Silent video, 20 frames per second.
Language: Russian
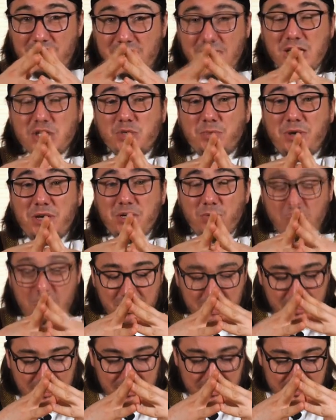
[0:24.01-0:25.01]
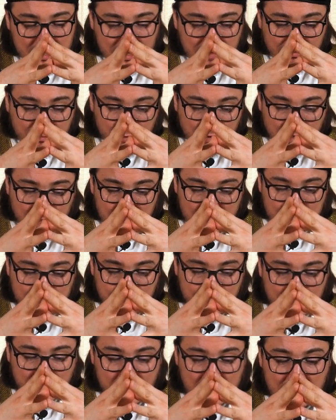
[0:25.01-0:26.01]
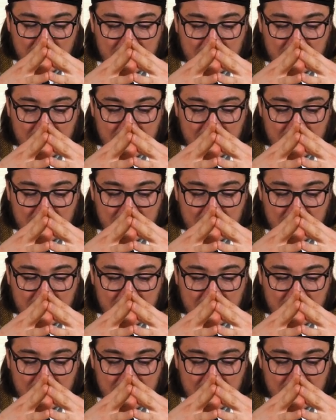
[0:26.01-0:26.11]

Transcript: Аллах Субхану Ва Та'аля сказал в Коране –